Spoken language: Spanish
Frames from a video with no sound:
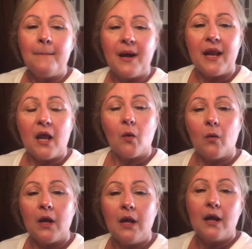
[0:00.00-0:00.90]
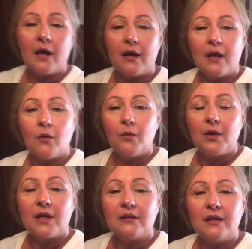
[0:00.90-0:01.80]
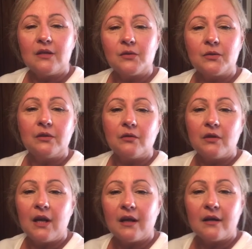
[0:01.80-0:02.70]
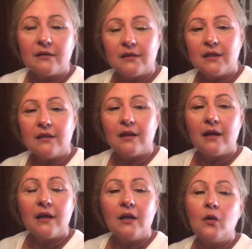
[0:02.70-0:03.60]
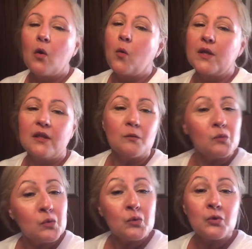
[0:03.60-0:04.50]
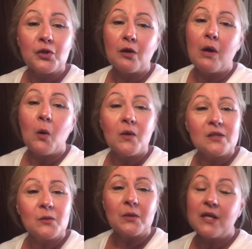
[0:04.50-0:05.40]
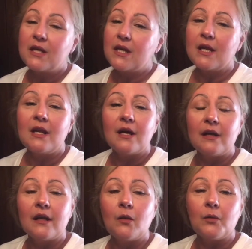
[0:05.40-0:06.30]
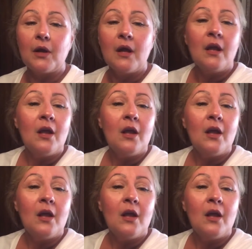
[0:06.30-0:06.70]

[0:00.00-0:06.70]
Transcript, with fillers: para escoger la ganadora del sorteo de las carteritas. Y nos cuesta mucho trabajo escoger quién es la ganadora.